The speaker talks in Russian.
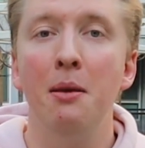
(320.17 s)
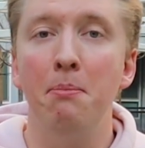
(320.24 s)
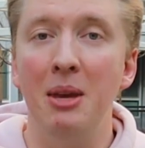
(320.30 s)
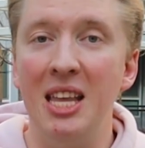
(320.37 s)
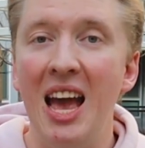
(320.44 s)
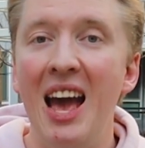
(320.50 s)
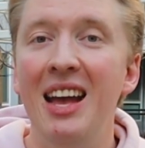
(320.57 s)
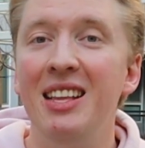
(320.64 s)

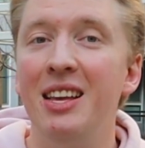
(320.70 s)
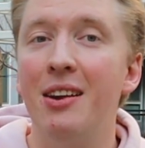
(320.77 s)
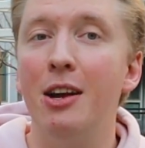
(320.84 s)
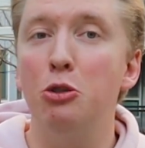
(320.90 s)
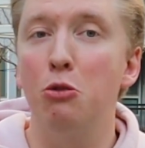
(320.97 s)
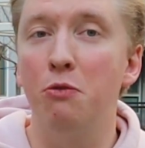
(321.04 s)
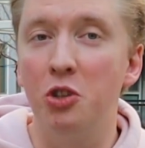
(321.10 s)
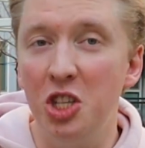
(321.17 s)
Меня ни
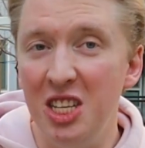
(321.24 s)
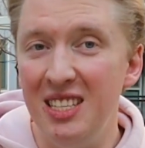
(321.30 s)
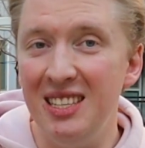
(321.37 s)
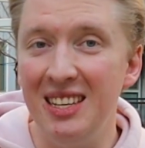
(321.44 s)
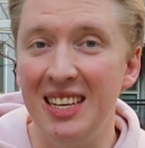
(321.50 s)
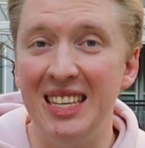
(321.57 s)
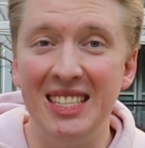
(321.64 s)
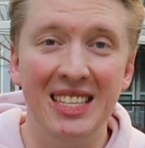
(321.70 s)
разу в
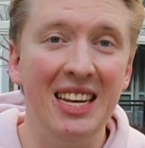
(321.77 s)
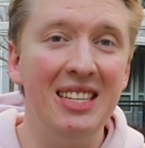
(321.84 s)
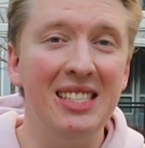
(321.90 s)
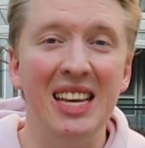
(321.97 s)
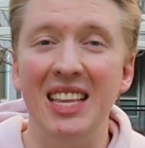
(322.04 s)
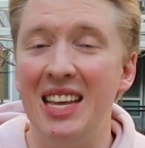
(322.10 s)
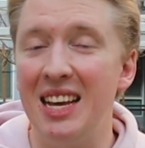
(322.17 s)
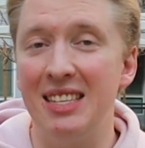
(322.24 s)
жизни здесь
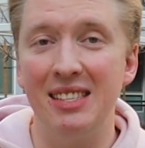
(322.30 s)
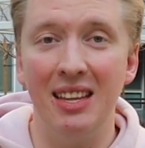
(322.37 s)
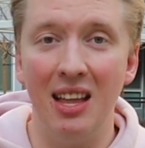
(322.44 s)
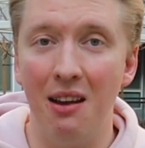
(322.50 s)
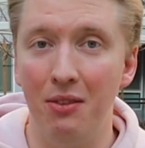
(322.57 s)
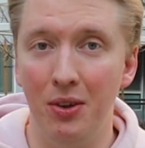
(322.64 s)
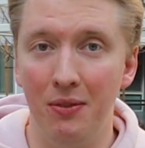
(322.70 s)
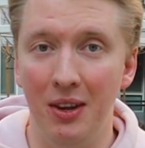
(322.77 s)
не
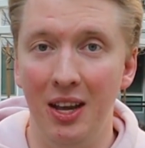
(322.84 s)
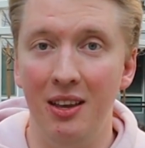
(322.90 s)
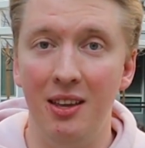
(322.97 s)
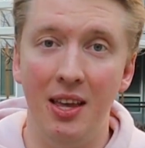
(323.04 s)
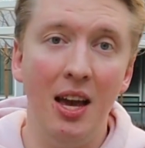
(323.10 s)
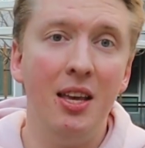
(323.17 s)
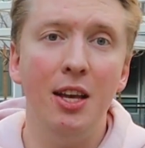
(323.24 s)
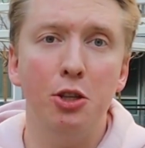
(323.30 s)
останавливали.
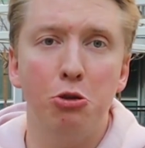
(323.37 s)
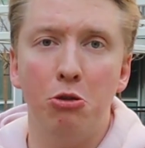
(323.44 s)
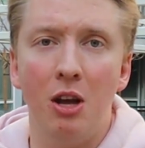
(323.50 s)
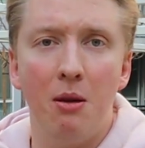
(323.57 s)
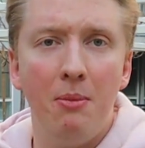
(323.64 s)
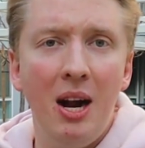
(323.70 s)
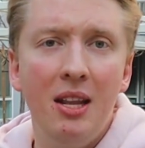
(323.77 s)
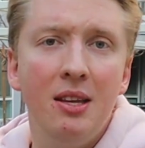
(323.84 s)
Я езжу
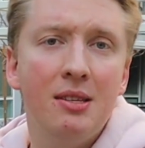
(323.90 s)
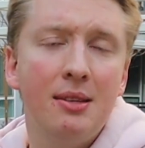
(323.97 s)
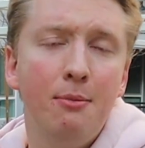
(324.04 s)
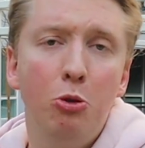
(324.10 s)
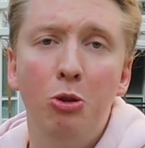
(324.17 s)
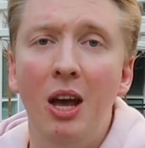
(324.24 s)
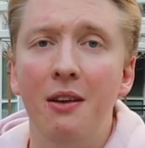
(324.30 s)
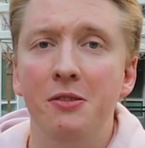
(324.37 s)
нормально,
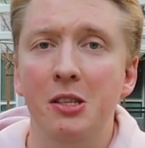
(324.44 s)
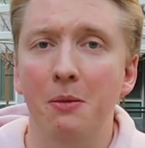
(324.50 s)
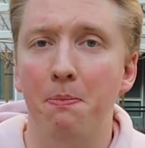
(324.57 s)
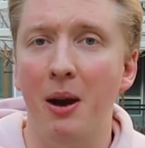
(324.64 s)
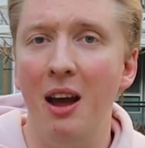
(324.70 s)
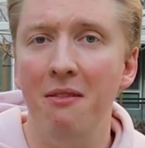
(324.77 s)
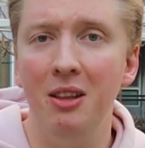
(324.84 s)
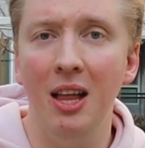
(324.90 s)
соблюдаю все
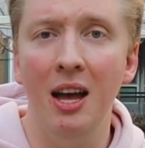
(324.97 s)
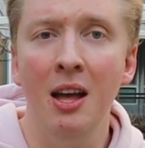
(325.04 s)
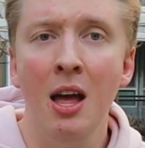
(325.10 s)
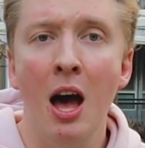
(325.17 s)
правила,